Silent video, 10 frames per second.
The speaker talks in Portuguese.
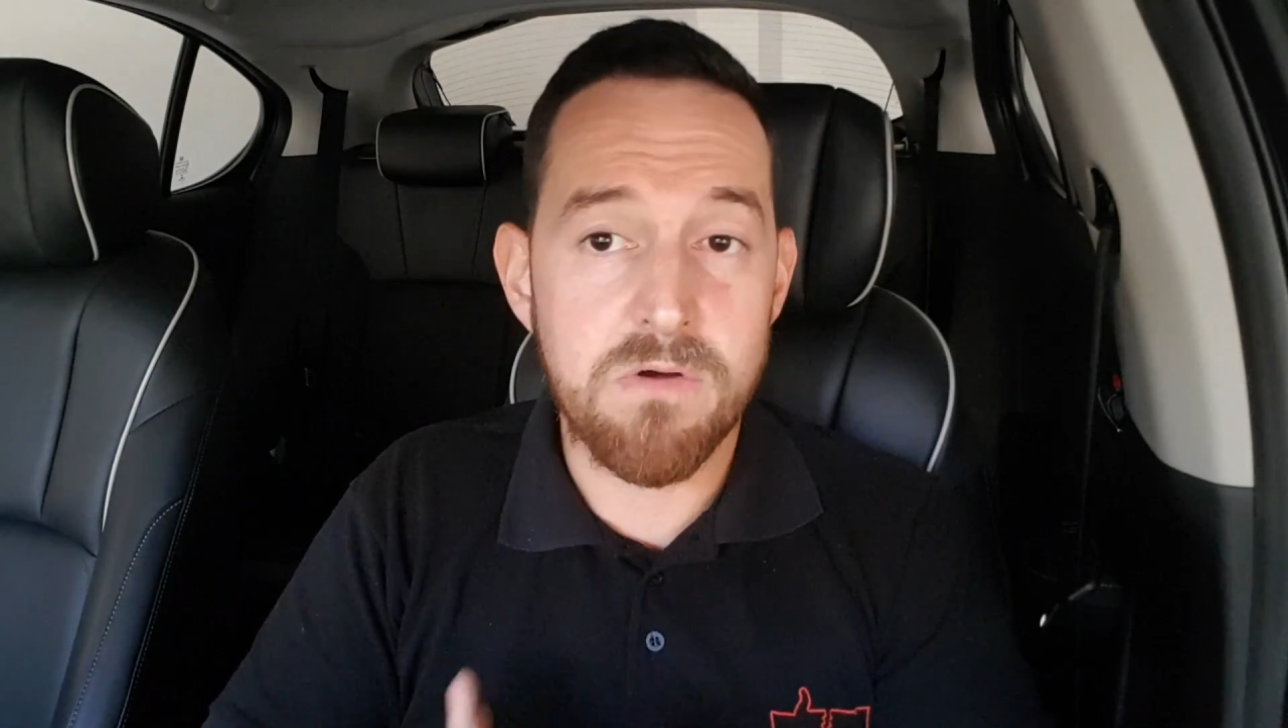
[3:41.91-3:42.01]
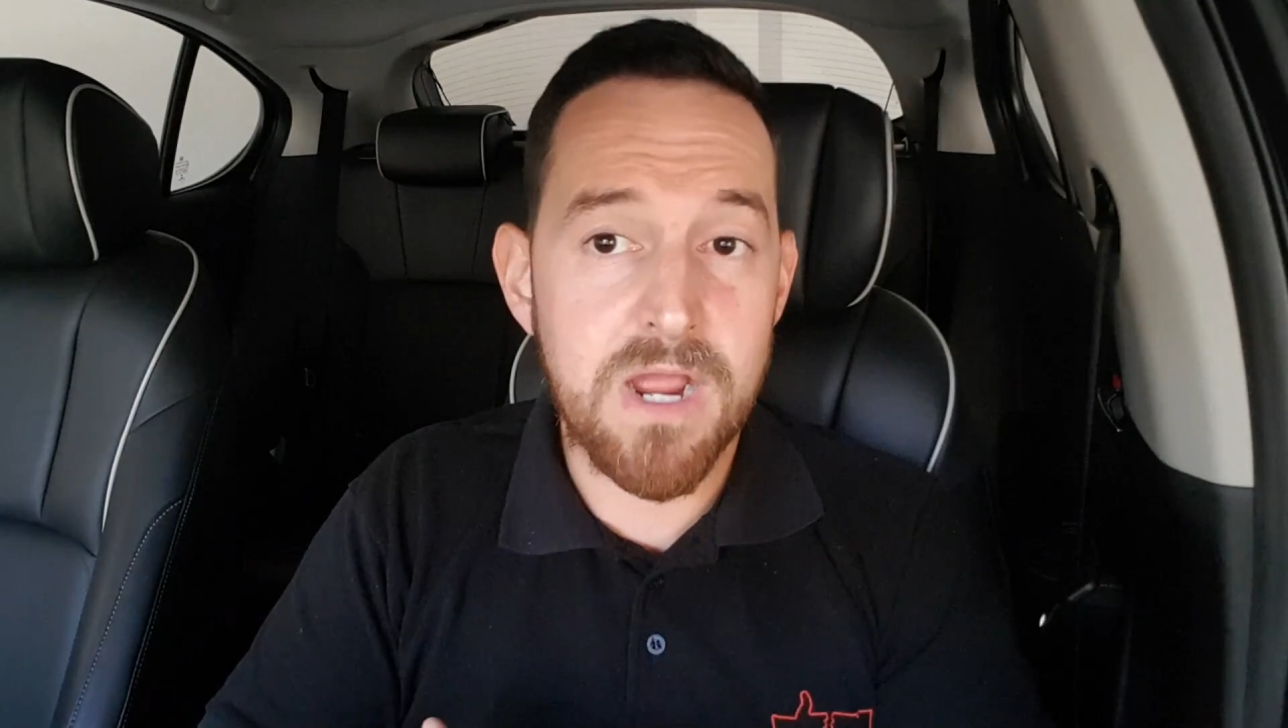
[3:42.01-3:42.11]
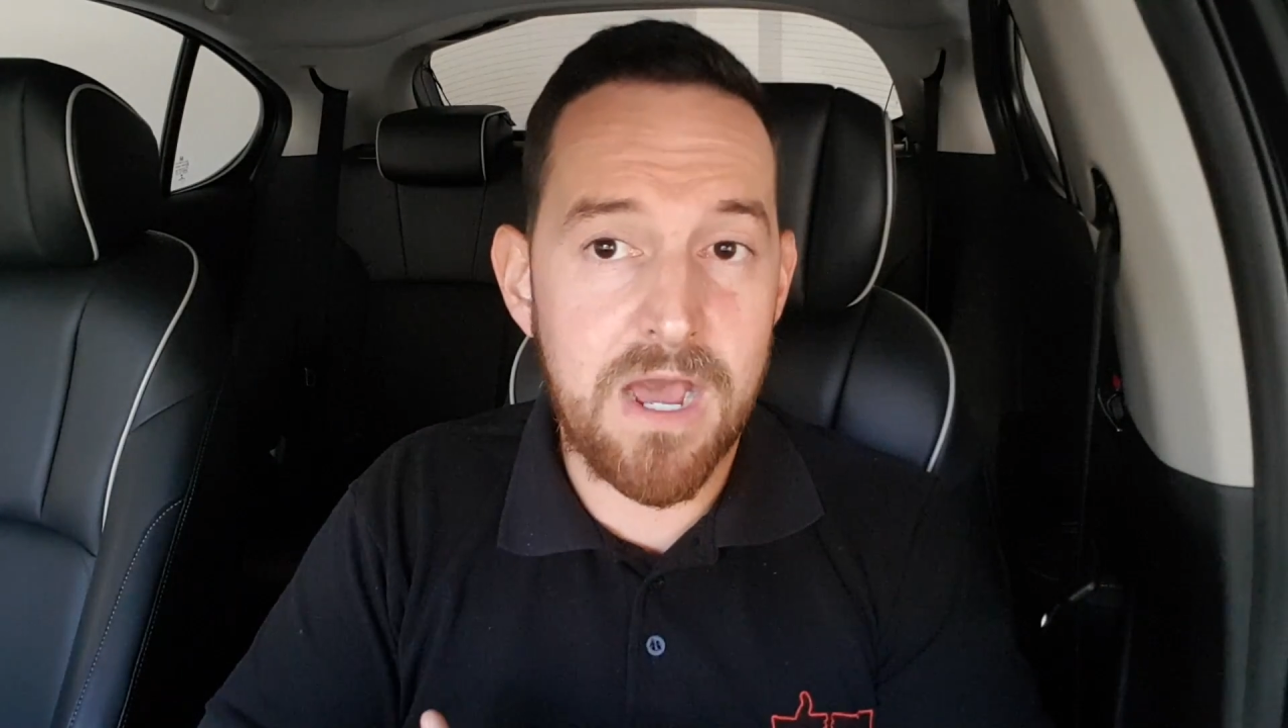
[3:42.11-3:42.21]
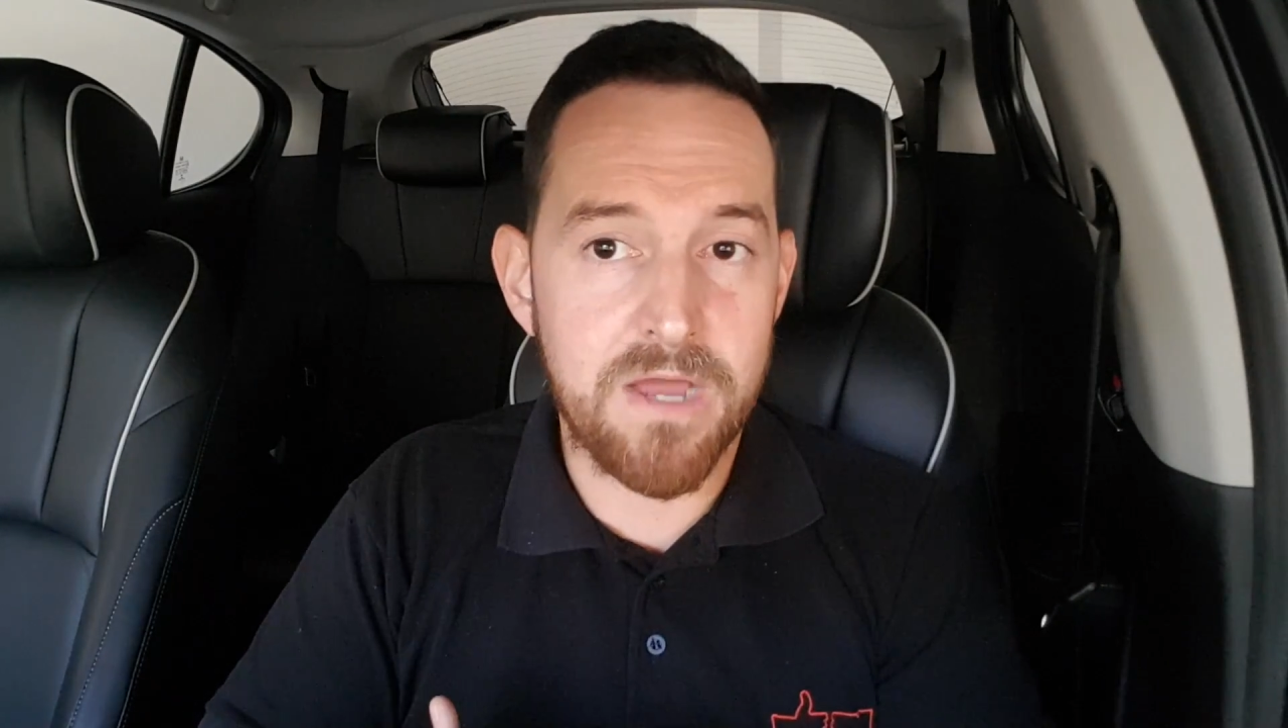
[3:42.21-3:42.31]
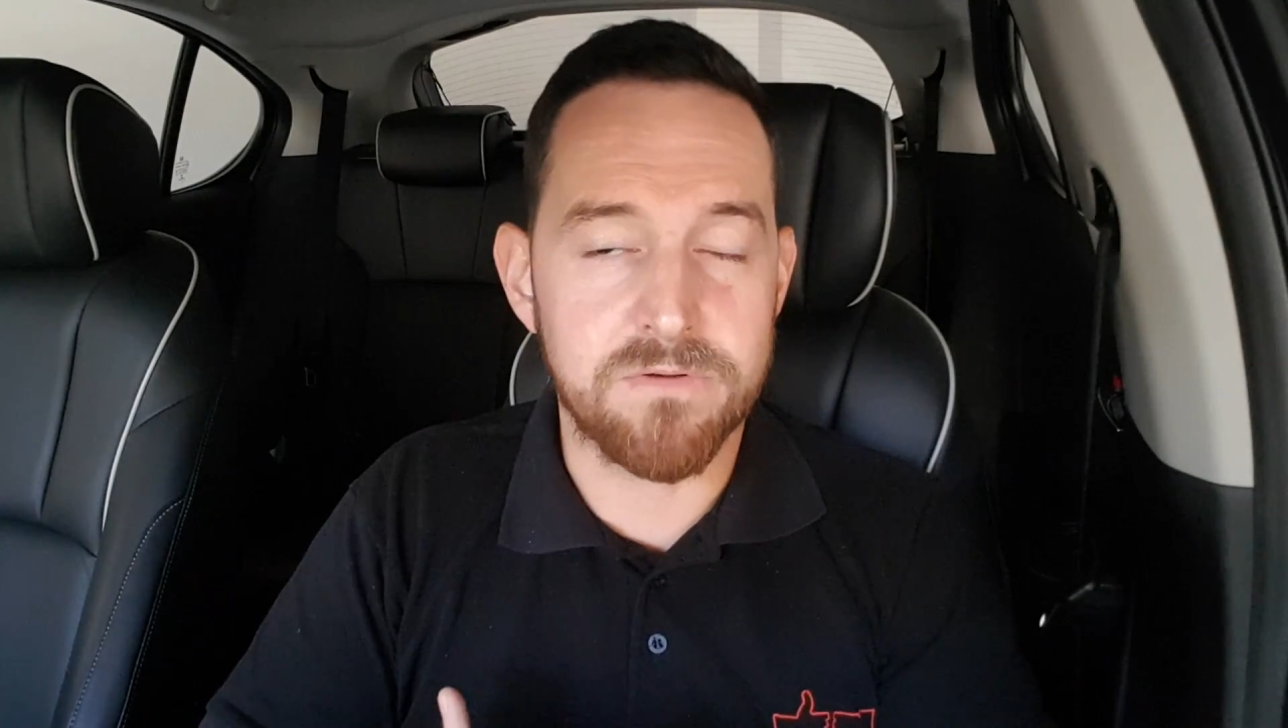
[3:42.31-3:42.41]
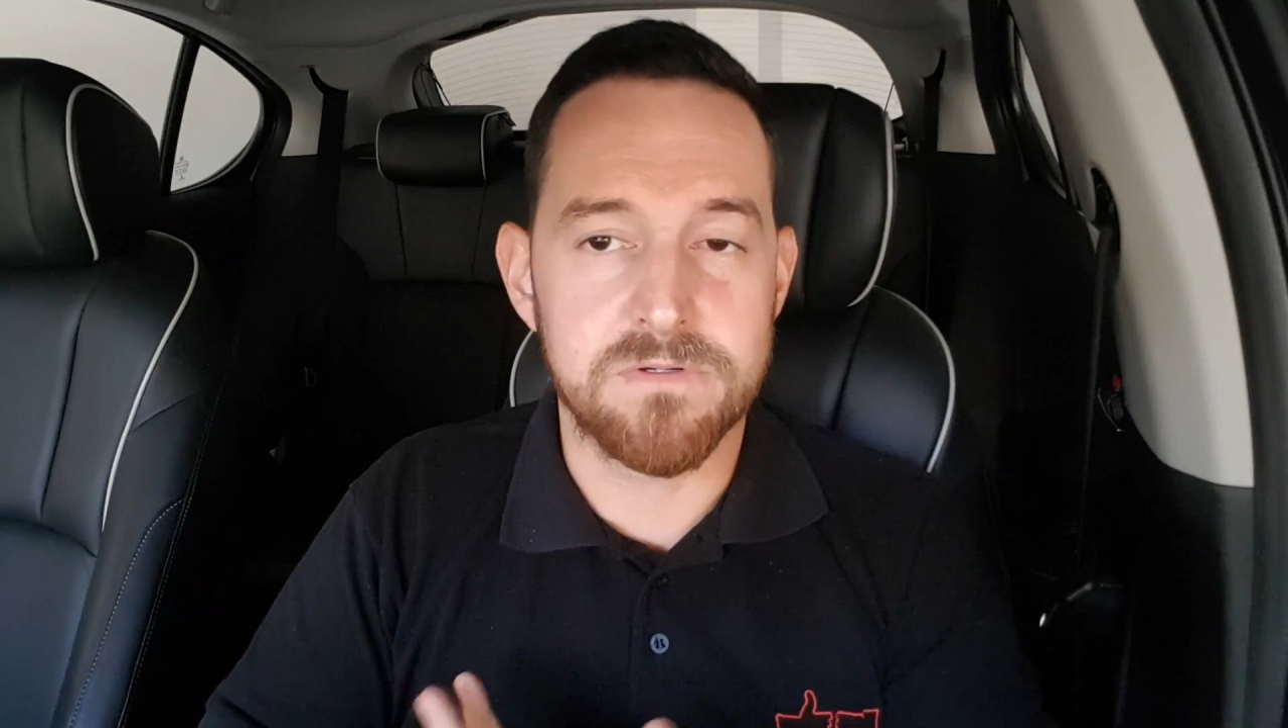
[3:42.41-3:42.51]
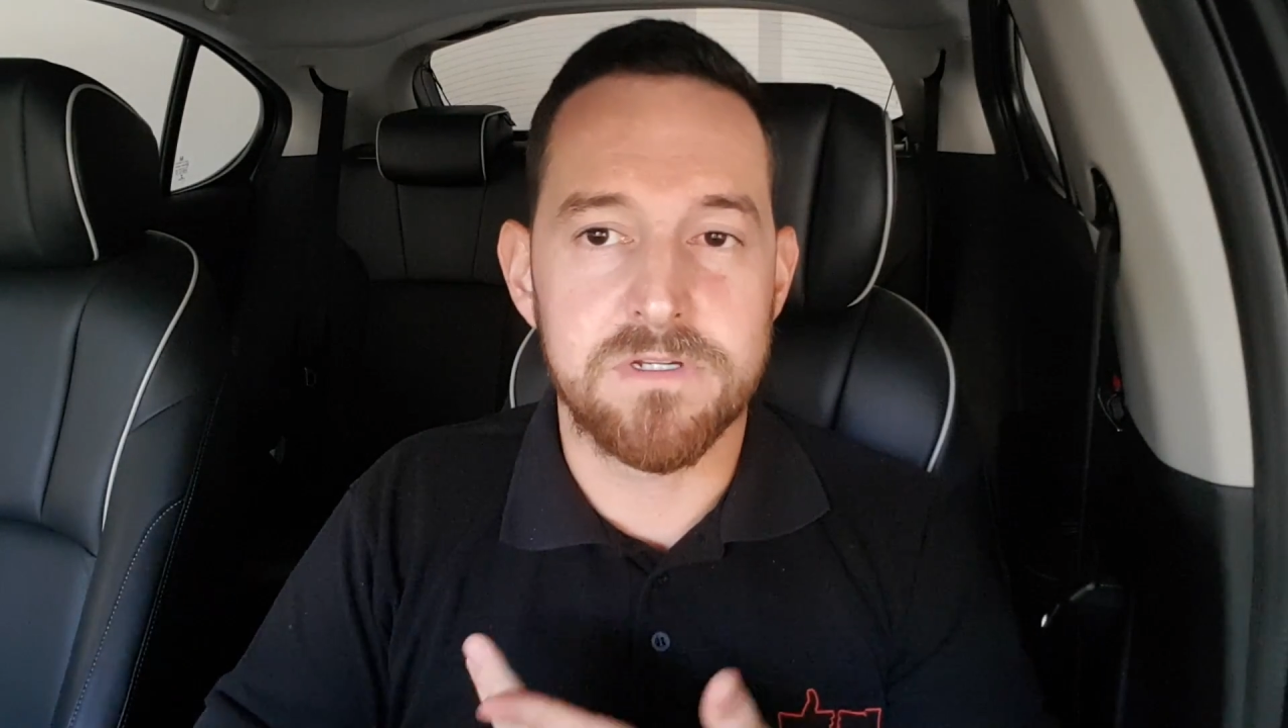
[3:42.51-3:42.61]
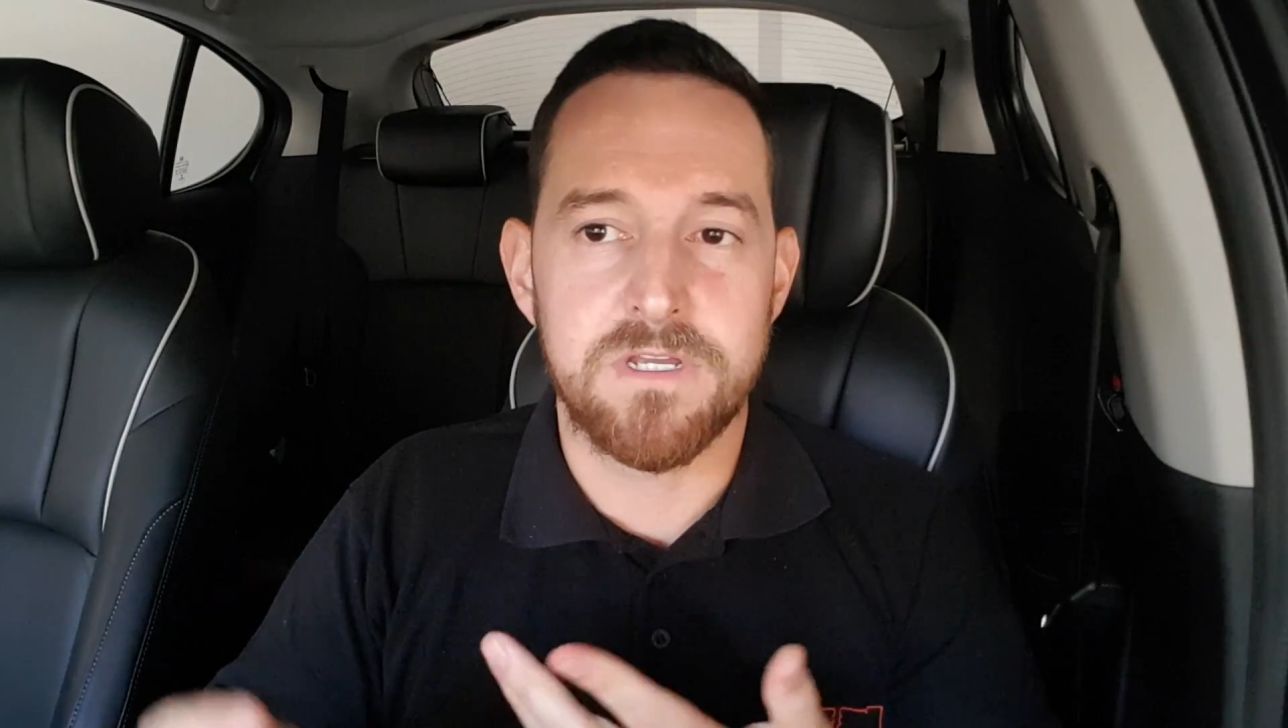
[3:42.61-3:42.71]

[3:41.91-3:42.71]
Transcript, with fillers: caro